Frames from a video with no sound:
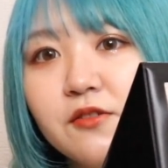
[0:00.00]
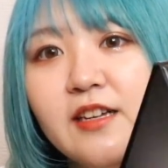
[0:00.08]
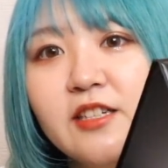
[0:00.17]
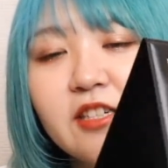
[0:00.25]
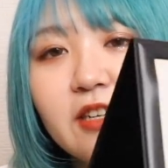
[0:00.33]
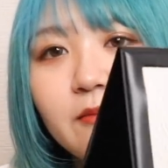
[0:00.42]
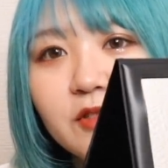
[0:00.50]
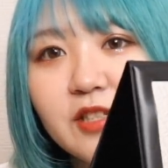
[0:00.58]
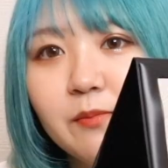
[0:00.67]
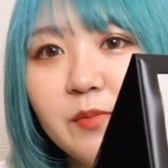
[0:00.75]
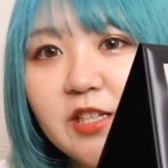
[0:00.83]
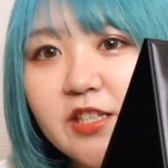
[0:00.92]
え、しかも
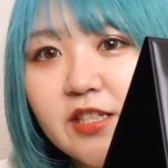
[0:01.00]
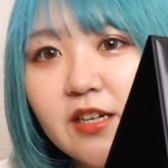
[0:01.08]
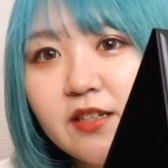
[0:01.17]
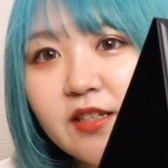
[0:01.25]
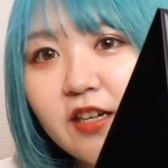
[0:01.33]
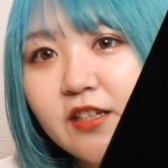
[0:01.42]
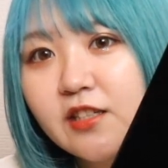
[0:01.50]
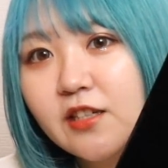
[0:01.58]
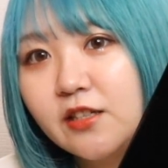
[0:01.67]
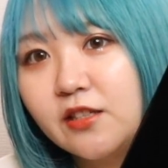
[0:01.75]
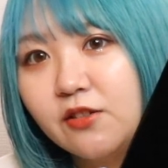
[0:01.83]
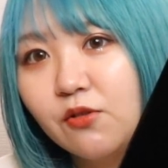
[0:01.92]
さめっちゃサイズ
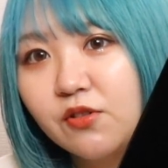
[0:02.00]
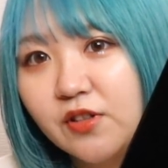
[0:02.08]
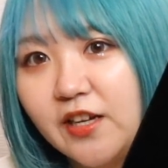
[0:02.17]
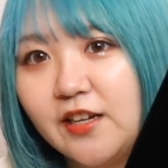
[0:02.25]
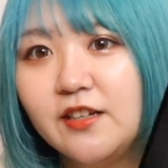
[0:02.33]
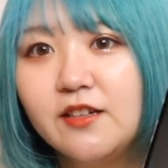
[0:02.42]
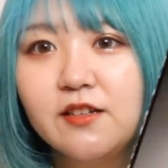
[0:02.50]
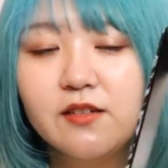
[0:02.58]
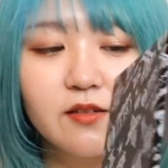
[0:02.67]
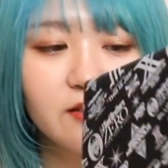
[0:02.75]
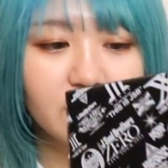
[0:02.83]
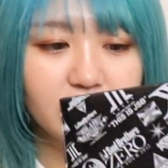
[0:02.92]
感良くない？
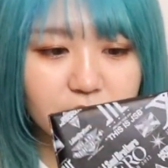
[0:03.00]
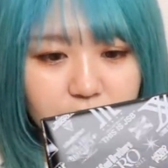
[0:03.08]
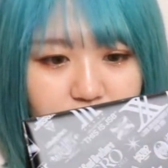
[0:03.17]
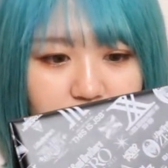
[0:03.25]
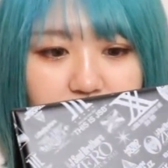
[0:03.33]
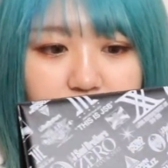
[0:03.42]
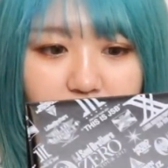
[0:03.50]
超いい